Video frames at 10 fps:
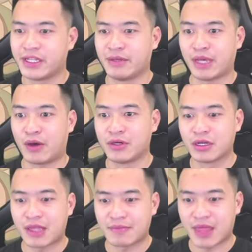Tiếp theo
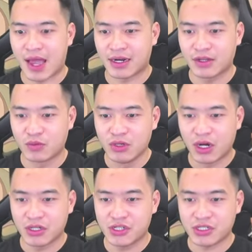đường tam tạng này cũng
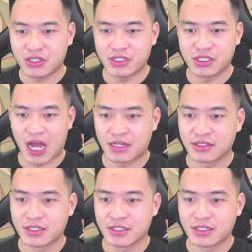được ấy chứ nhờ.